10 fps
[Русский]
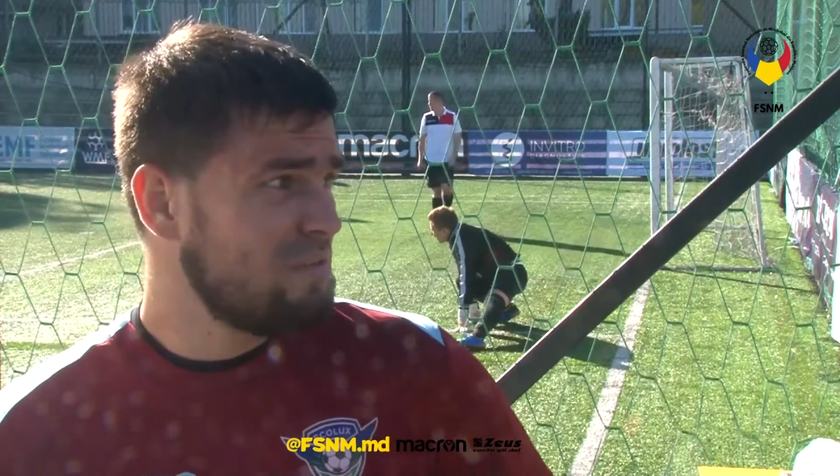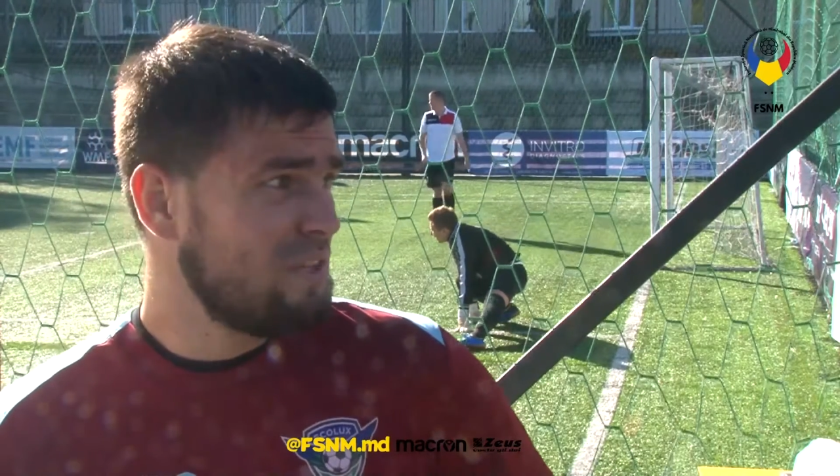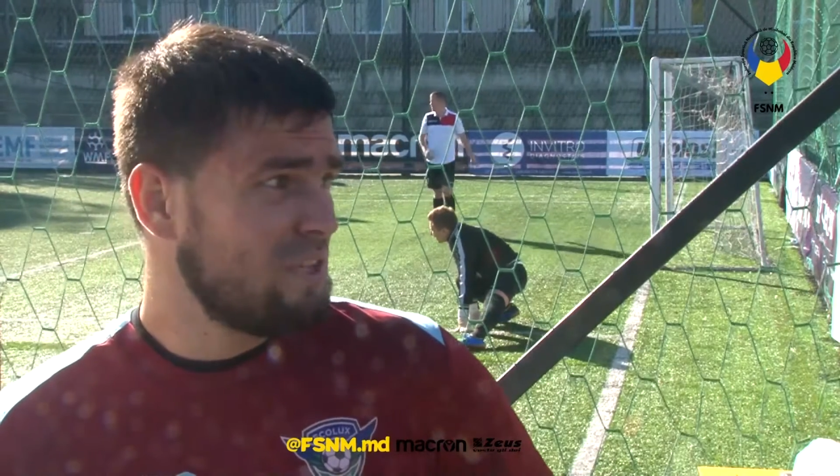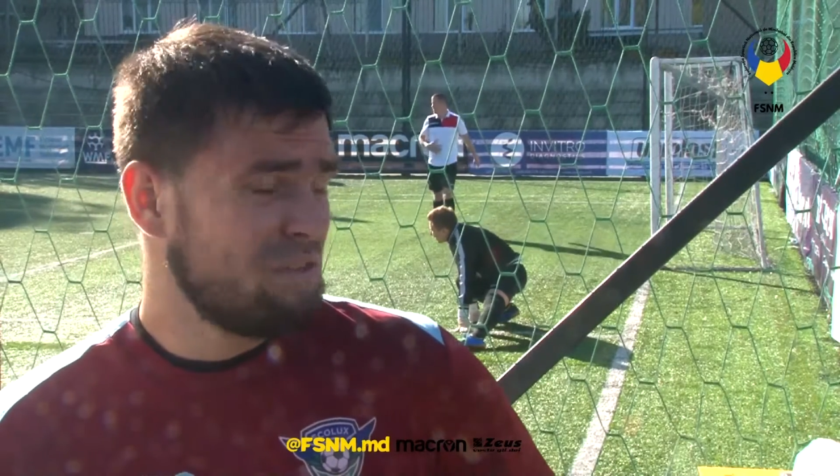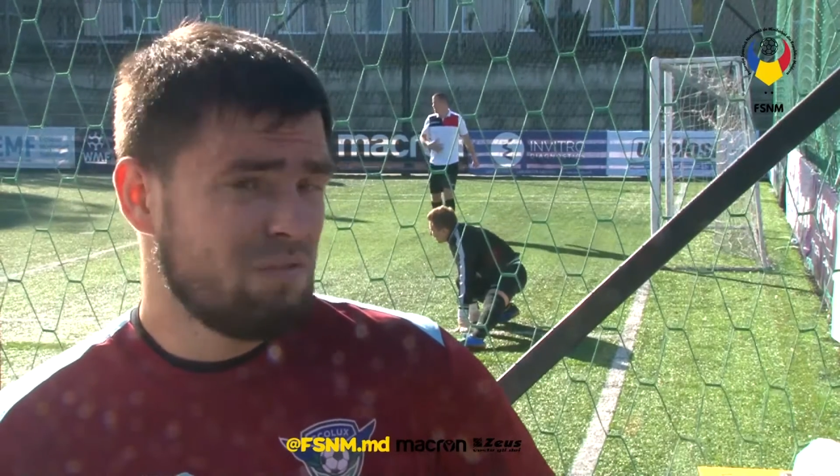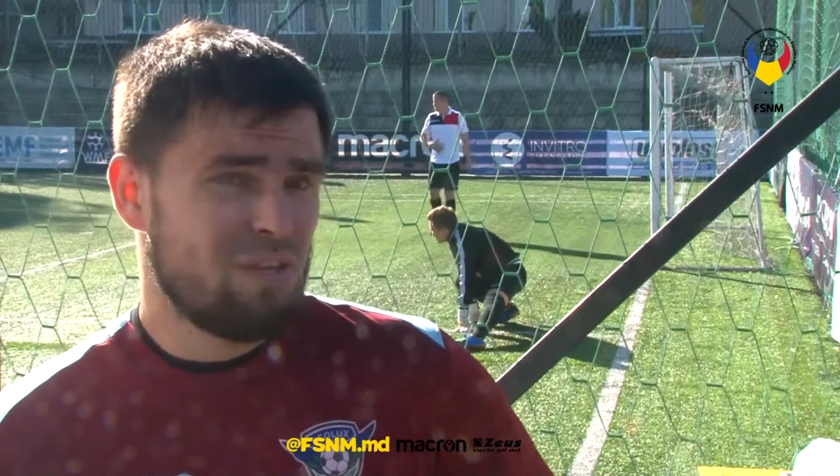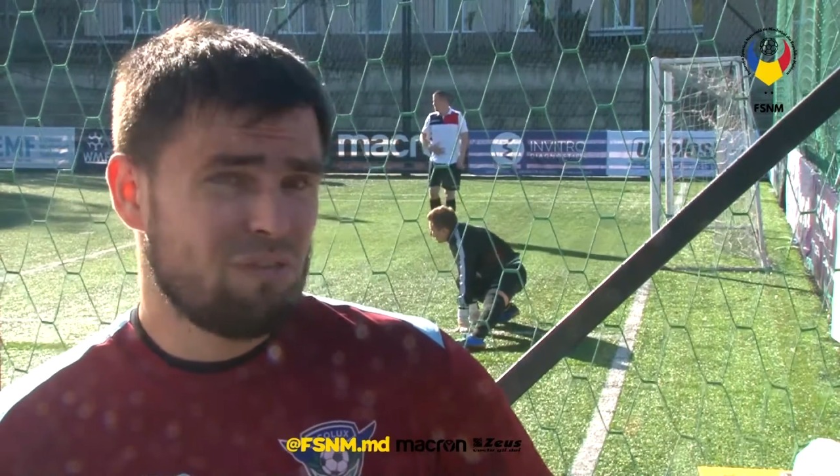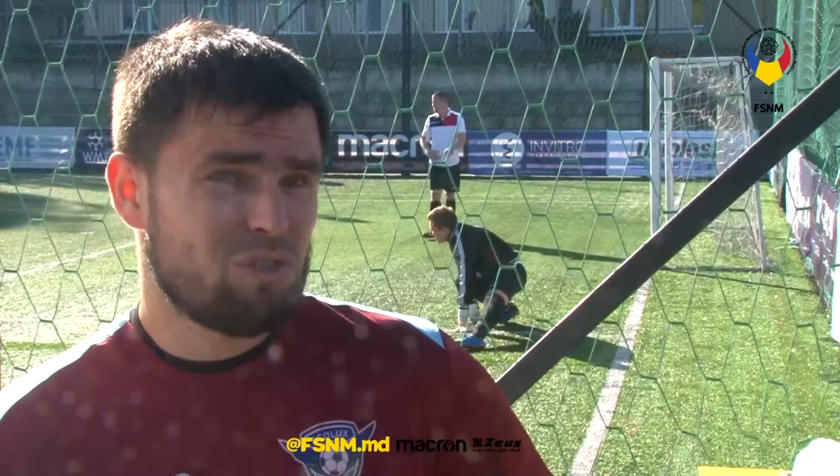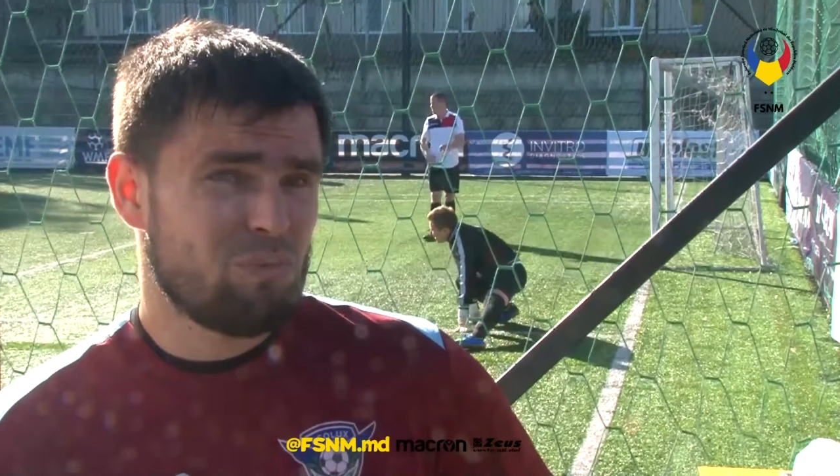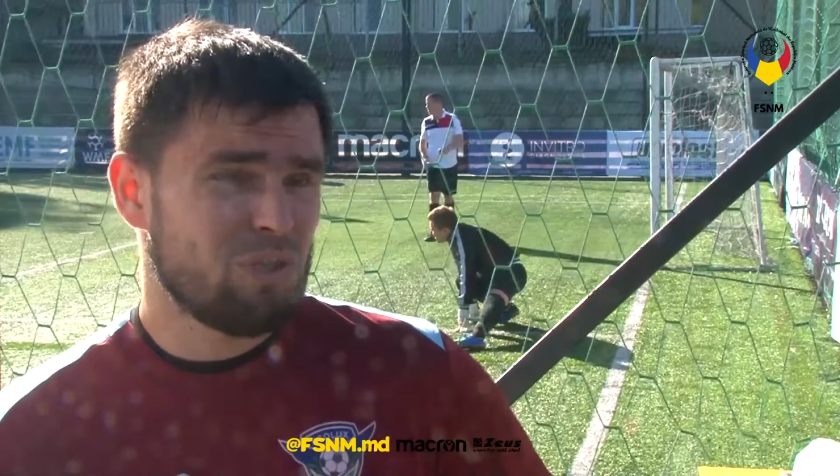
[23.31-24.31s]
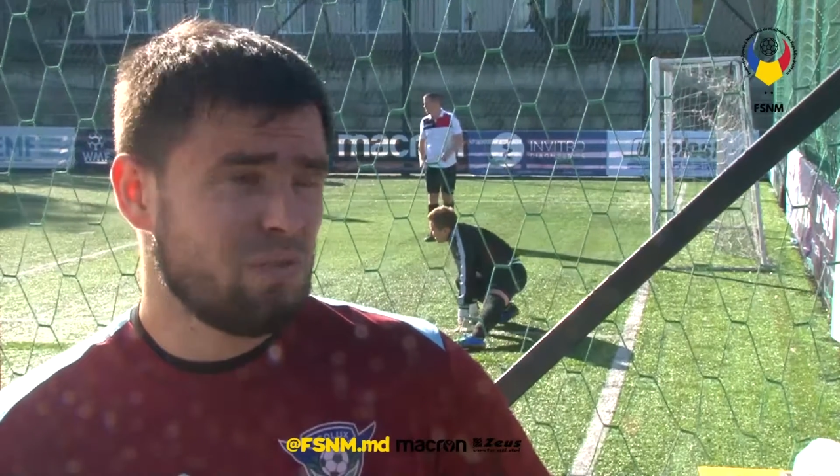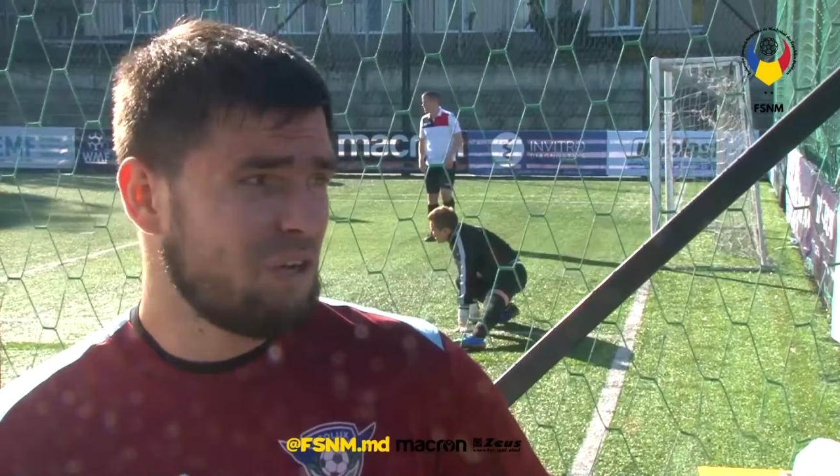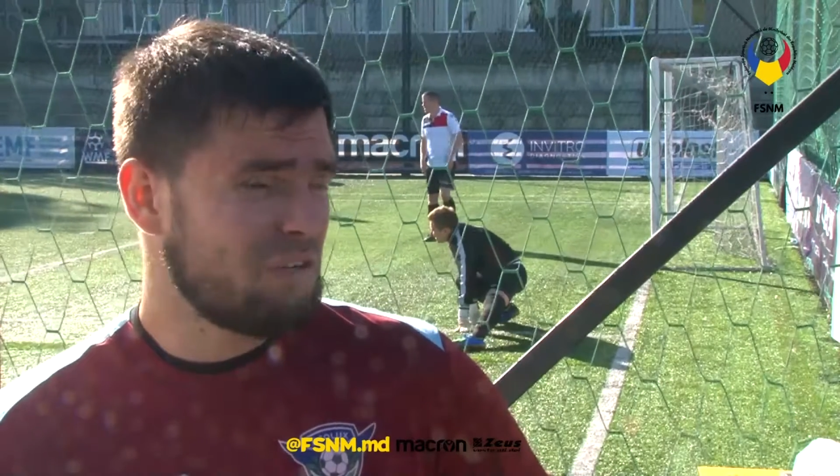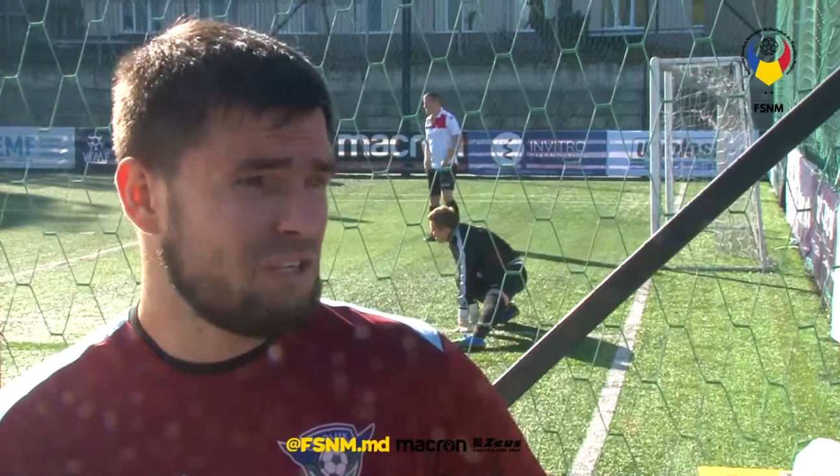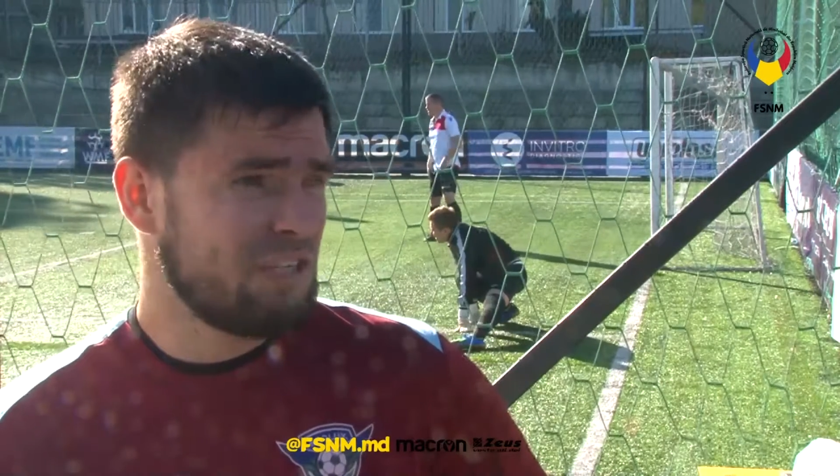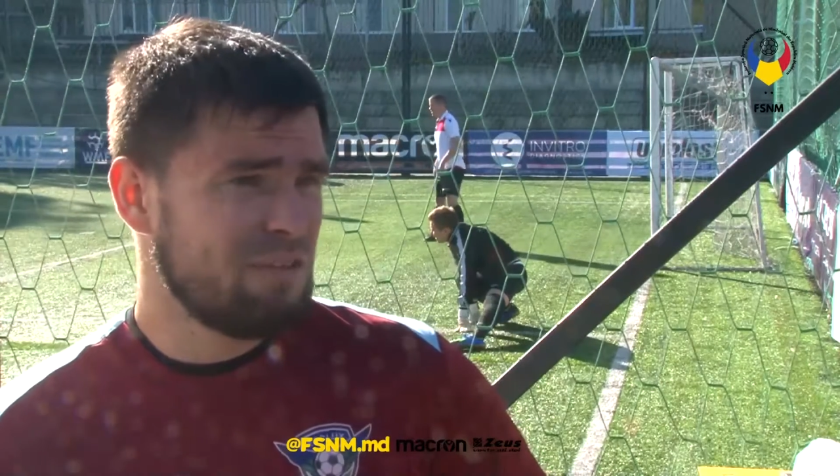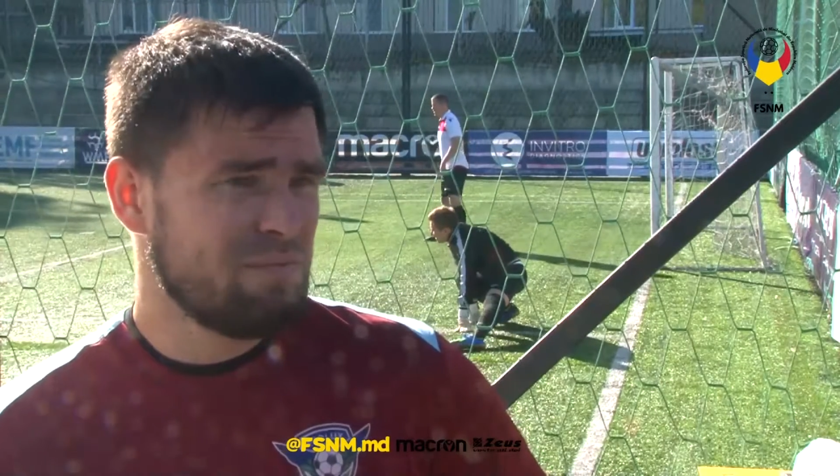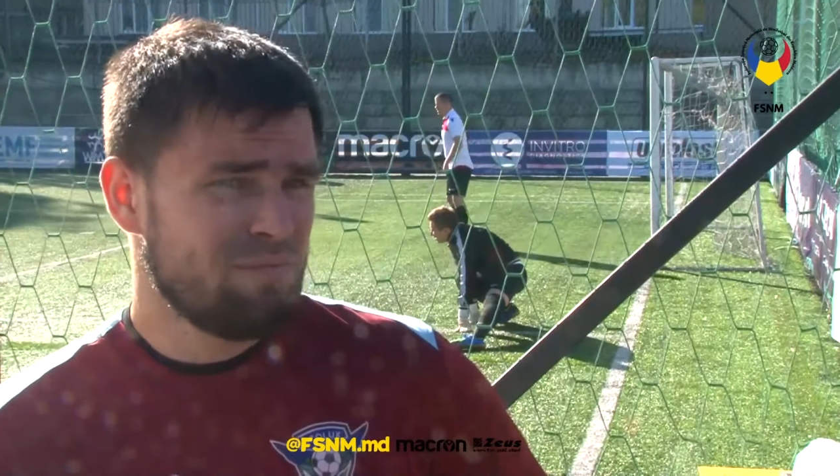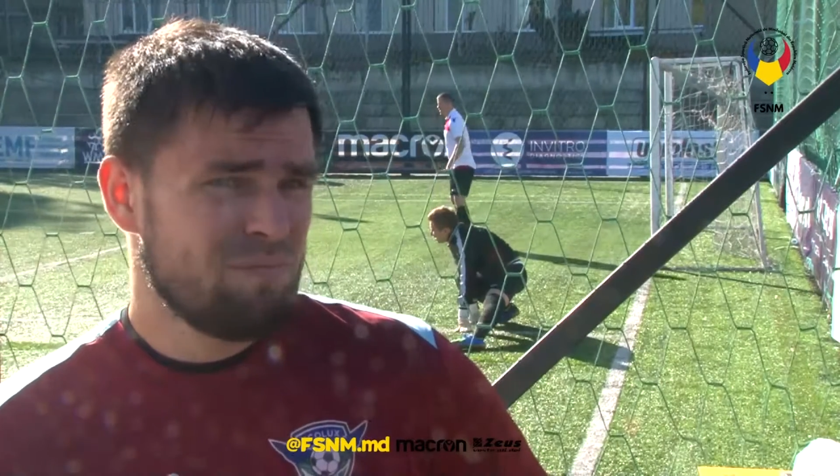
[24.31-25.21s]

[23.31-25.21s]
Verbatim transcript: выход в Лигу чемпионов, как всегда.